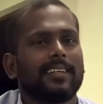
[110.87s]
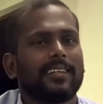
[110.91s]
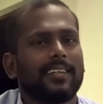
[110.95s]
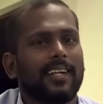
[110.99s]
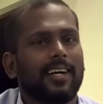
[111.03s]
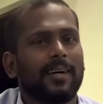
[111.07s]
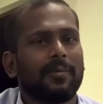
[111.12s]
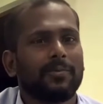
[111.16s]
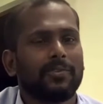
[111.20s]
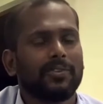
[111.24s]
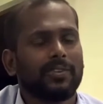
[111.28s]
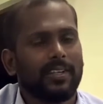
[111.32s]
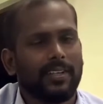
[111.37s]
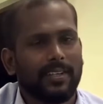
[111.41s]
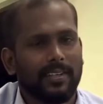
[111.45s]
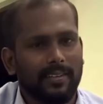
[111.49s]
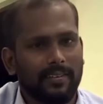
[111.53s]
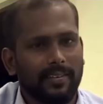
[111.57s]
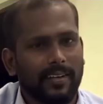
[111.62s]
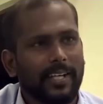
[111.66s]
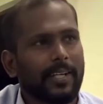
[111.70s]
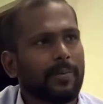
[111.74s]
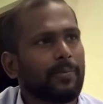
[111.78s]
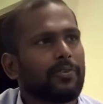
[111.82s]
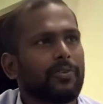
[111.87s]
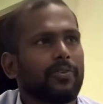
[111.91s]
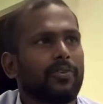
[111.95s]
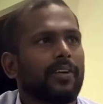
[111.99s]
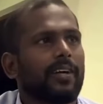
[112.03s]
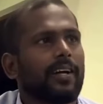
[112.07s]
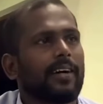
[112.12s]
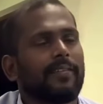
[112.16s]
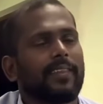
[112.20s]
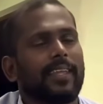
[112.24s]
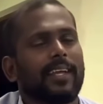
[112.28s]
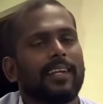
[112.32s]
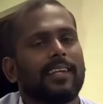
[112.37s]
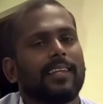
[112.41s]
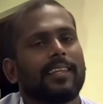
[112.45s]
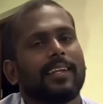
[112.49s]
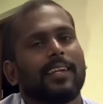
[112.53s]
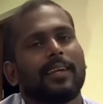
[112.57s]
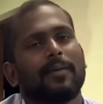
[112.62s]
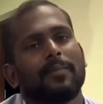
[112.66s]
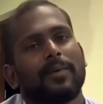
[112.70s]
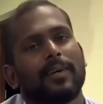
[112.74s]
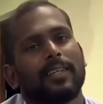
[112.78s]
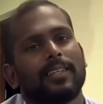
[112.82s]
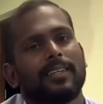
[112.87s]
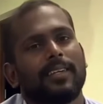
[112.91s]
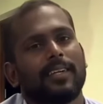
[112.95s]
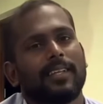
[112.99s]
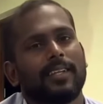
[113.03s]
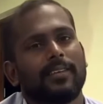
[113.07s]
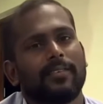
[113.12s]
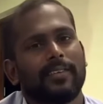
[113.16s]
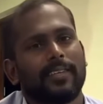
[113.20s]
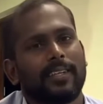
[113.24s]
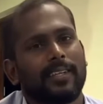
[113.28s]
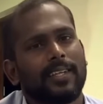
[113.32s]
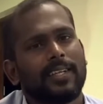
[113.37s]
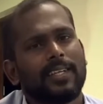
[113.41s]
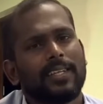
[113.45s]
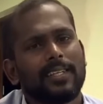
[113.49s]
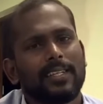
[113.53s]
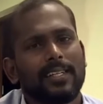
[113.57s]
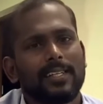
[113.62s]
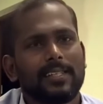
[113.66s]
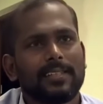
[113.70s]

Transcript: நாமு வைரமுத்தோட கவிதைகள் இதெல்லாம் பார்த்து எழுதுன்னு வந்தது